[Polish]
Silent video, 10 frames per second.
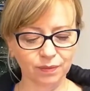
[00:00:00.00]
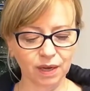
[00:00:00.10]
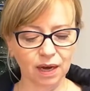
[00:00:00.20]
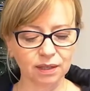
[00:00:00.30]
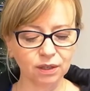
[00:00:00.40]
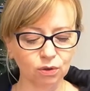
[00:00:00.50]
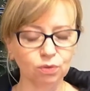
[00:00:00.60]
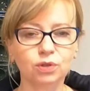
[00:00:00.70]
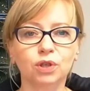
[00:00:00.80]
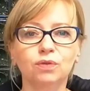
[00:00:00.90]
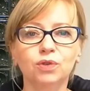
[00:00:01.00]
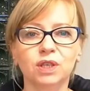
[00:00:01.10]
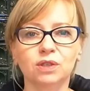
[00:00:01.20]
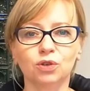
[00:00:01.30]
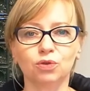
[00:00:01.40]
Artykuł
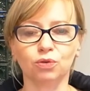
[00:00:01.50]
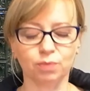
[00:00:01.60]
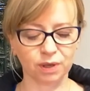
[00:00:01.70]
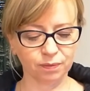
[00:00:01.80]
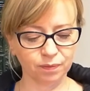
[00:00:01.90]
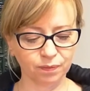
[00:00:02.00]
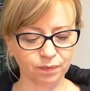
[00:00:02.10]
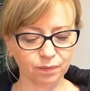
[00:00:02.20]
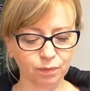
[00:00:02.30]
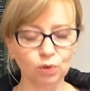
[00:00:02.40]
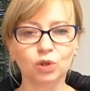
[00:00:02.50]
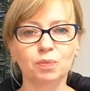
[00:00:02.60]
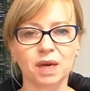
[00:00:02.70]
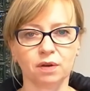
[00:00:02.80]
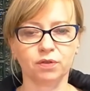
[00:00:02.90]
127. Punkt
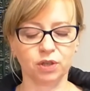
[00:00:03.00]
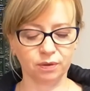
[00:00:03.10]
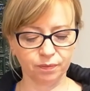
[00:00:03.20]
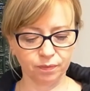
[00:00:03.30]
pierwszy.